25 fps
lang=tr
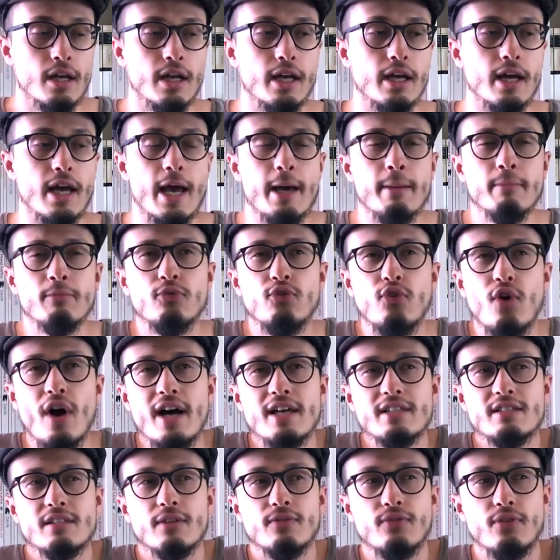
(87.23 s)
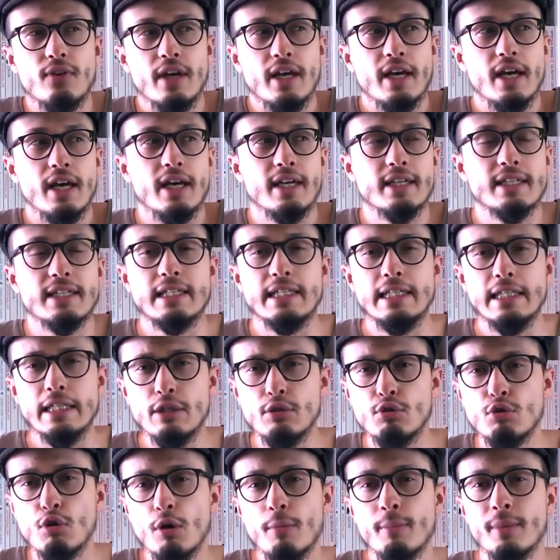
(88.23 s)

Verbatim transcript: Ee, hem felsefeye giriş